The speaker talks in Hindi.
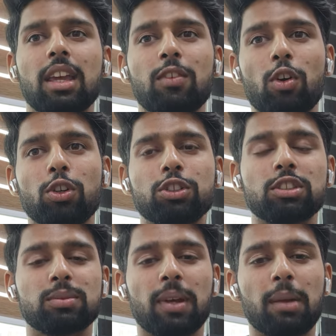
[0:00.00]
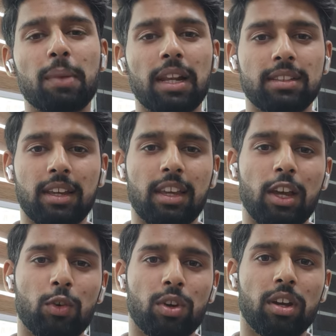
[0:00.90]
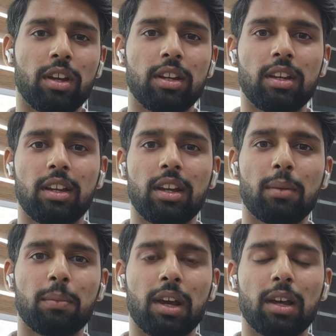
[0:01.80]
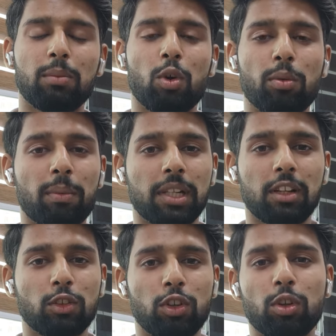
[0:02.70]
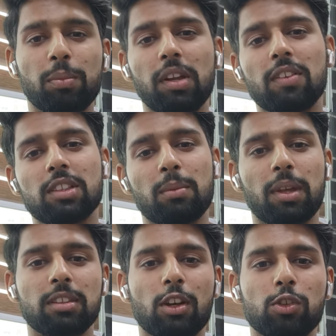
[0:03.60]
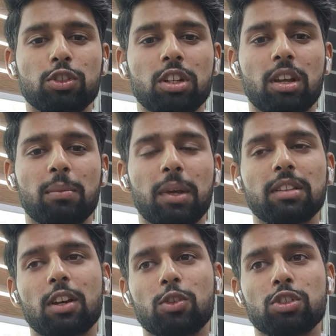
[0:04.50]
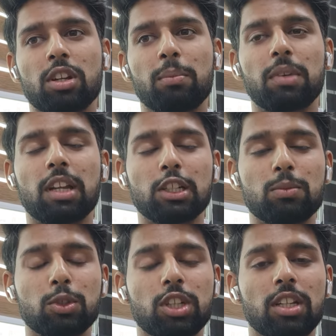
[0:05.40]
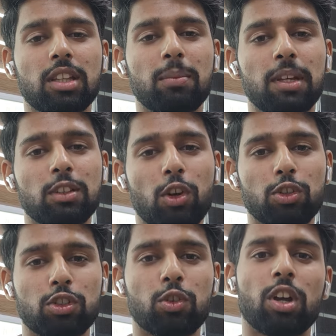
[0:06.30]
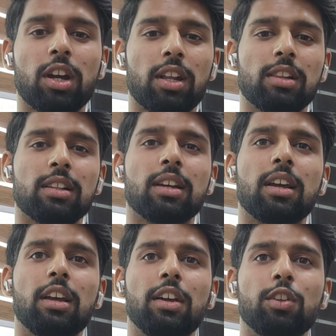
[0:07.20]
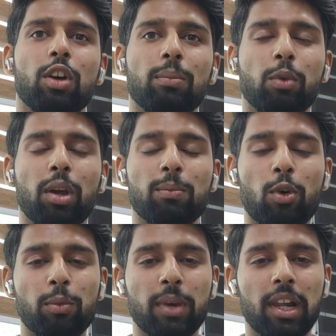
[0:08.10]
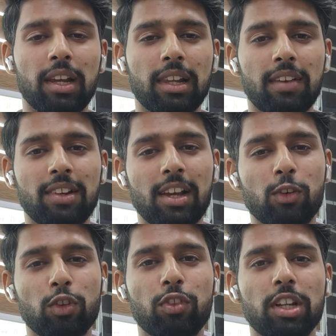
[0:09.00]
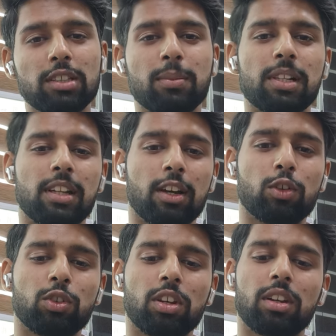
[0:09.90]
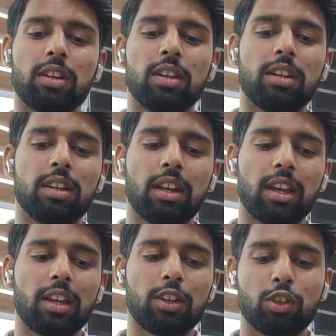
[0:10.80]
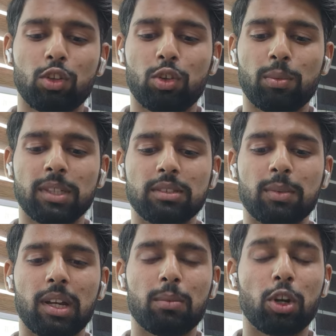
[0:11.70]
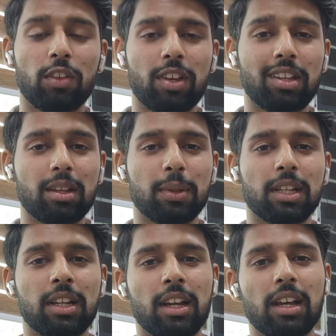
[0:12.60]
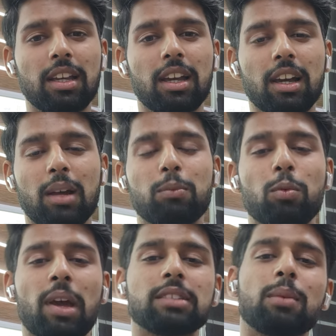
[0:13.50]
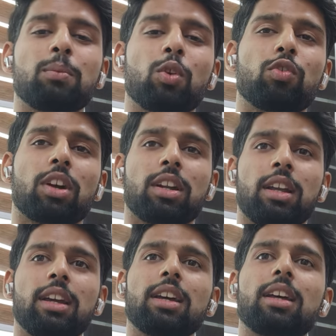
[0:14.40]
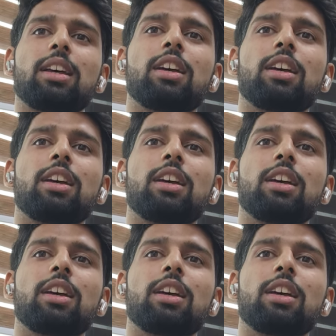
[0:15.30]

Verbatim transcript: कि वो क्वेश्चंस मैंने पहले से किए हुए हैं ठीक है मैं हर मोक में बताता हूँ ये तो प्रीवियस से मेंस का क्वेश्चन है मेंस का क्वेश्चन है टेक्स्ट बुक ज़्यादातर मेन्स का क्वेश्चन उठा के डालता है तो आपको एक मोक में अलग लेवल का कॉन्फिडेंस मिल जाएगा उससे ठीक है तो बस मेरा मोटिव यही था बताने का कि अगर आपको मैं ऐसे इम्प्रूव करनी है